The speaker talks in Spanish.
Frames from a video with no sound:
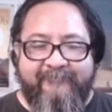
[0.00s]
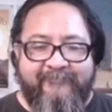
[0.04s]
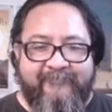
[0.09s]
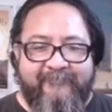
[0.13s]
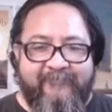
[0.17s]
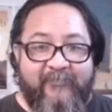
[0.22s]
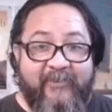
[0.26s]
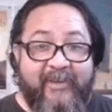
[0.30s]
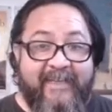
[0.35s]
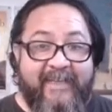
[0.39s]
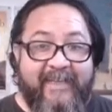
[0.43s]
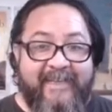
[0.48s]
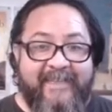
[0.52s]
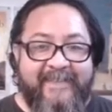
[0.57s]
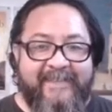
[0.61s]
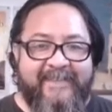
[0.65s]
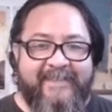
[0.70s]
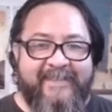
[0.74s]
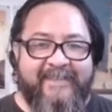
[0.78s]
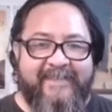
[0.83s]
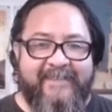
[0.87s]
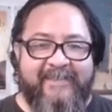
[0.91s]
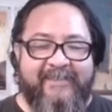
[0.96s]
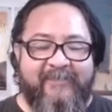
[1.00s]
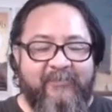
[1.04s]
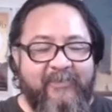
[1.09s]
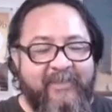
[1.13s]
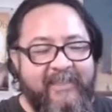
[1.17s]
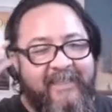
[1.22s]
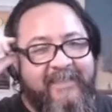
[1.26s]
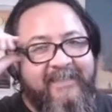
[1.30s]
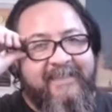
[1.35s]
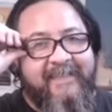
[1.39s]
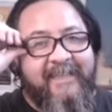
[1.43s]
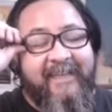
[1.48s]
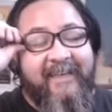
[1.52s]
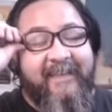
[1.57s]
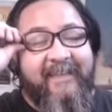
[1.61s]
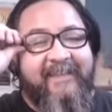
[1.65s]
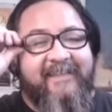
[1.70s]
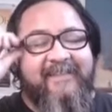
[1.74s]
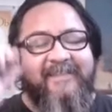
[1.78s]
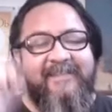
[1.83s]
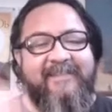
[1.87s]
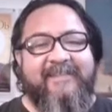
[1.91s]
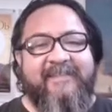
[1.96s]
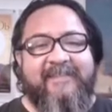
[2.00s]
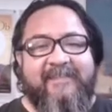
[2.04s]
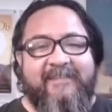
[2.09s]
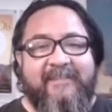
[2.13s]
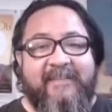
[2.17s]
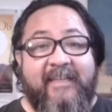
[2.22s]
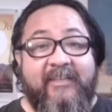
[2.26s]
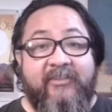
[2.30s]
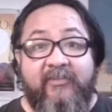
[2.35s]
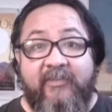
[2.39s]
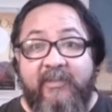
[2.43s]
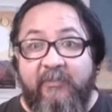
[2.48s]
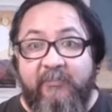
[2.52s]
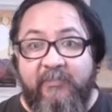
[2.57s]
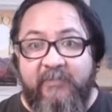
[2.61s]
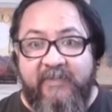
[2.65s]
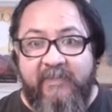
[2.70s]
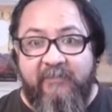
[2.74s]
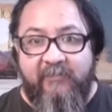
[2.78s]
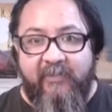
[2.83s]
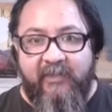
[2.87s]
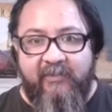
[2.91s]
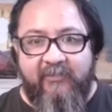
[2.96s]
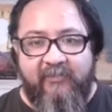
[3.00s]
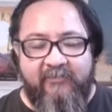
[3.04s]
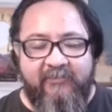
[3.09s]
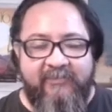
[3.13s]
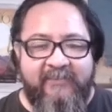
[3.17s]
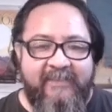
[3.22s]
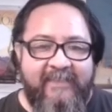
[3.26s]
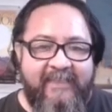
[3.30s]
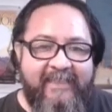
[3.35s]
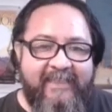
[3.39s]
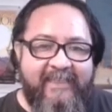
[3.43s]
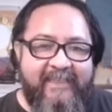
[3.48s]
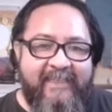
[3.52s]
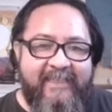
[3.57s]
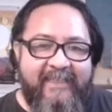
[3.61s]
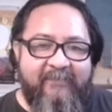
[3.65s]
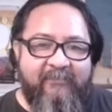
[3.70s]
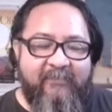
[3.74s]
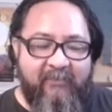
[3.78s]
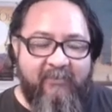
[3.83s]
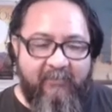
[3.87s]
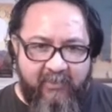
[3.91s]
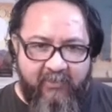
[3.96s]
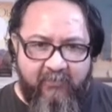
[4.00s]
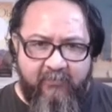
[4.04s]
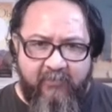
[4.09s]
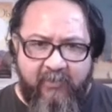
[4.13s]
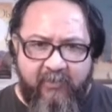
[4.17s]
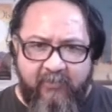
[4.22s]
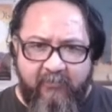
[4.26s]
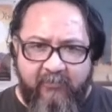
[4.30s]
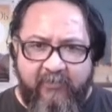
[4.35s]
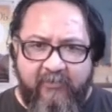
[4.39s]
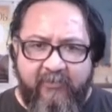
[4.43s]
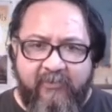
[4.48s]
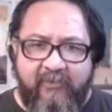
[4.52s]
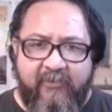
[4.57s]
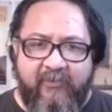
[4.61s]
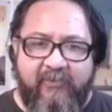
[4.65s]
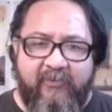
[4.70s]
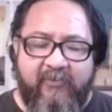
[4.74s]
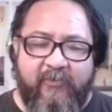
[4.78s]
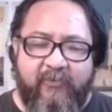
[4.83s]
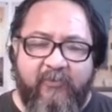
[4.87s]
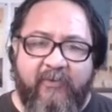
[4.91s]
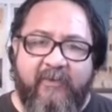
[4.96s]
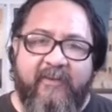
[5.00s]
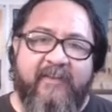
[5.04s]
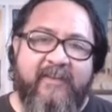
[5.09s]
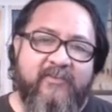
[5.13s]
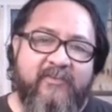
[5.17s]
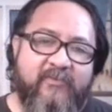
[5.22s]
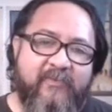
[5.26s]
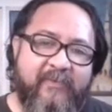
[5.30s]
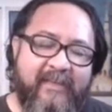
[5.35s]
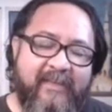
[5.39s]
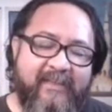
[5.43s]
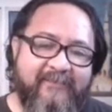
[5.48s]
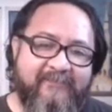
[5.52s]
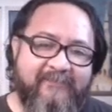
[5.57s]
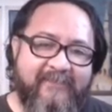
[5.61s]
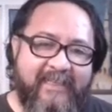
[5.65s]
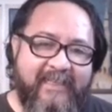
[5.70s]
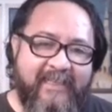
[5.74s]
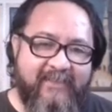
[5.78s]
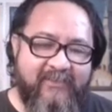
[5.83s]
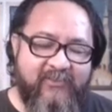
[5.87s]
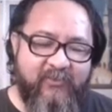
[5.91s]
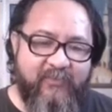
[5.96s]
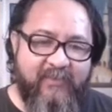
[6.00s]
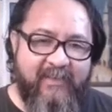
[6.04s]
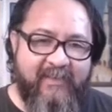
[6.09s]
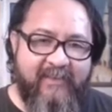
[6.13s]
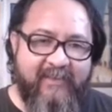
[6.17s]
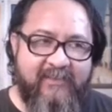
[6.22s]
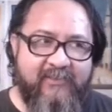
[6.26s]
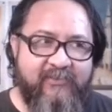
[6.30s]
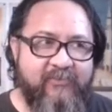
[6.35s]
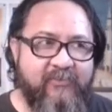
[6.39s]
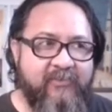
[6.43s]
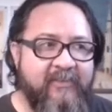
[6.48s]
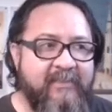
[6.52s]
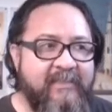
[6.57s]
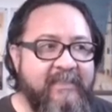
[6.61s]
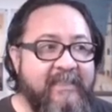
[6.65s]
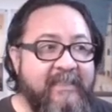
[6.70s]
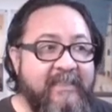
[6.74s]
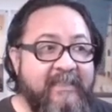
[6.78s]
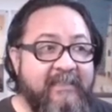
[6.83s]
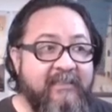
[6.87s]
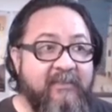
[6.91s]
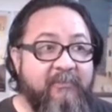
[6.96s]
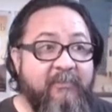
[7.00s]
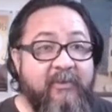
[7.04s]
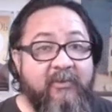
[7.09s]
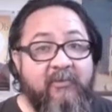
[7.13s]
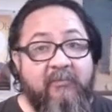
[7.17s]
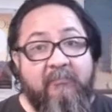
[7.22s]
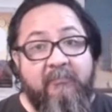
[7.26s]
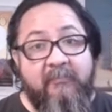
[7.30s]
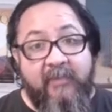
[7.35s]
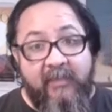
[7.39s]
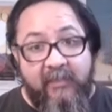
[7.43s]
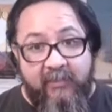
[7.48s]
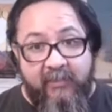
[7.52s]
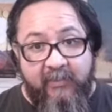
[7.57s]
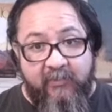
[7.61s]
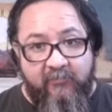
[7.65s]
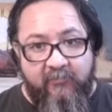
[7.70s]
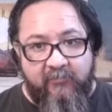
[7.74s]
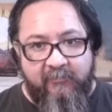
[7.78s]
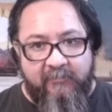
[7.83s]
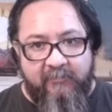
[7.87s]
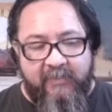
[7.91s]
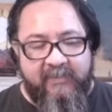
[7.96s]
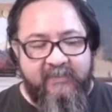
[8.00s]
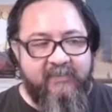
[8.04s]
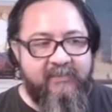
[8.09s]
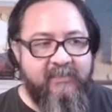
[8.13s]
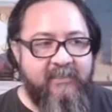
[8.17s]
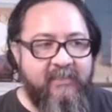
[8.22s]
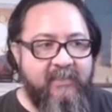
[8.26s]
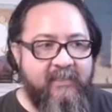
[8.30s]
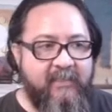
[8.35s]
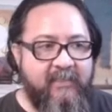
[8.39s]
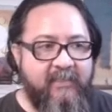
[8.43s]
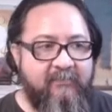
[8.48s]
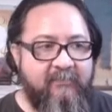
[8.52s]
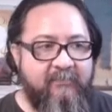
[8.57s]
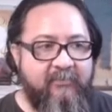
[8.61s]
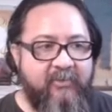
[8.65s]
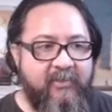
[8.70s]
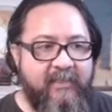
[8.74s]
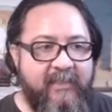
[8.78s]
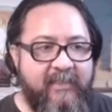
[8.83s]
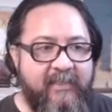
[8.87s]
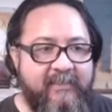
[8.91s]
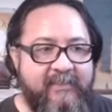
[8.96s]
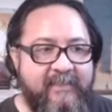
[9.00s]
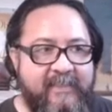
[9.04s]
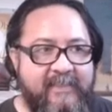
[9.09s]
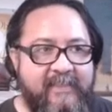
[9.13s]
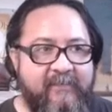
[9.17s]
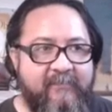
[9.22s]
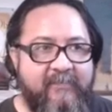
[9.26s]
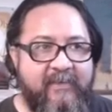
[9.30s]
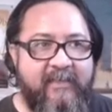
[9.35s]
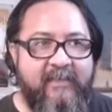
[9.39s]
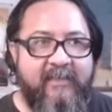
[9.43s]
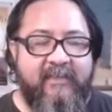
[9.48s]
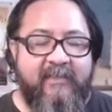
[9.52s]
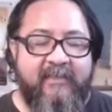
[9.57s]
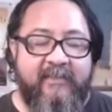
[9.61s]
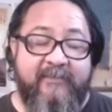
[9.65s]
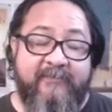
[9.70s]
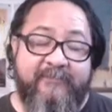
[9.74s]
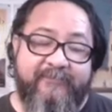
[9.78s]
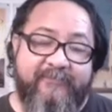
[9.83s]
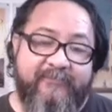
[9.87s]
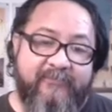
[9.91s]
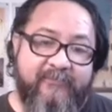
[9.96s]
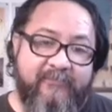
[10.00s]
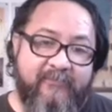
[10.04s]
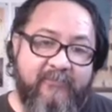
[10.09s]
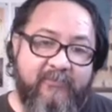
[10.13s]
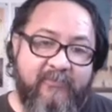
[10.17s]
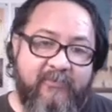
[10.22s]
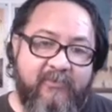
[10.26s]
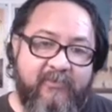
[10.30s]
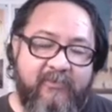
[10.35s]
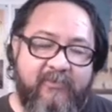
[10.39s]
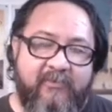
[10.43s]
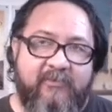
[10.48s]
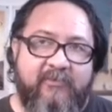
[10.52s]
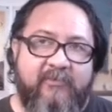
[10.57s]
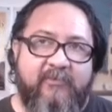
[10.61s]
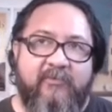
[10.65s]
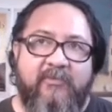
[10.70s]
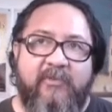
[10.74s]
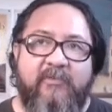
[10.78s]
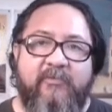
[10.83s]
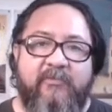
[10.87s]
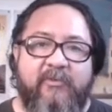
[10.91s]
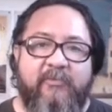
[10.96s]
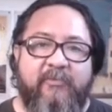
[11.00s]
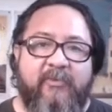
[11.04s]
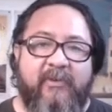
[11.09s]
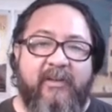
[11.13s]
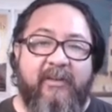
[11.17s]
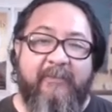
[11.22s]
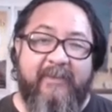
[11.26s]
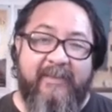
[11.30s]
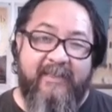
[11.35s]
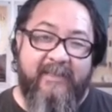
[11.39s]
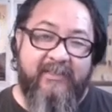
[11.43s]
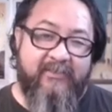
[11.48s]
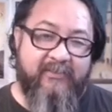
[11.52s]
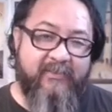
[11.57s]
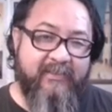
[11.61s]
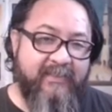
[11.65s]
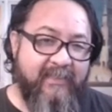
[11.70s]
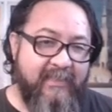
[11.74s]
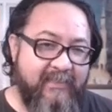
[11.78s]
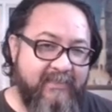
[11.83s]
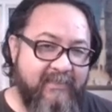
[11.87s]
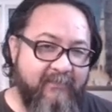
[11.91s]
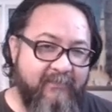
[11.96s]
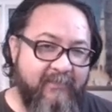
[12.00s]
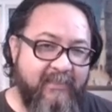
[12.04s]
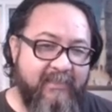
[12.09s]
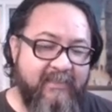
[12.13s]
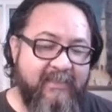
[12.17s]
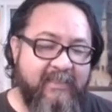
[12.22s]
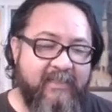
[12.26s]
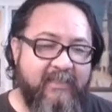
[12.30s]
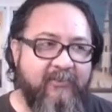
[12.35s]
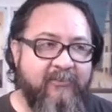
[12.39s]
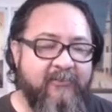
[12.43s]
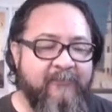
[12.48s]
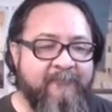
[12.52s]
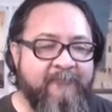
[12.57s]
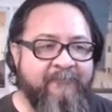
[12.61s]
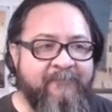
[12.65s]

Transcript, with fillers: Buenas, buenas tardes. Tanto tiempo sin vernos. Bienvenido a un nuevo jueves de Sumida, aquí en Sumida del Sur. Les pido mil disculpas eh, porque esta semana hubo algunos problemas. De hecho, esta y la semana anterior